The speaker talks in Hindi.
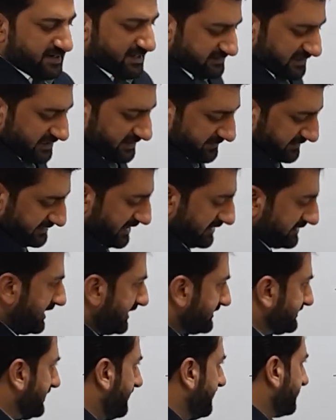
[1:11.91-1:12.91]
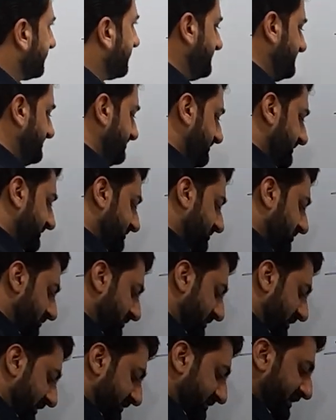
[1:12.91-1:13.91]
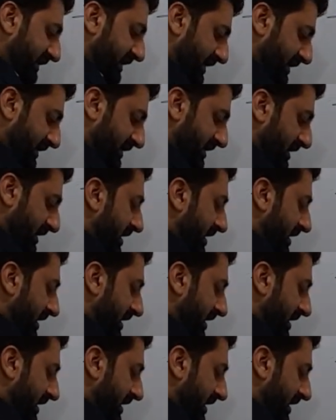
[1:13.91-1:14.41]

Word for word: कैसे रिप्रेजेंट करते हैं हम उसकी उसको हम लिखते हैं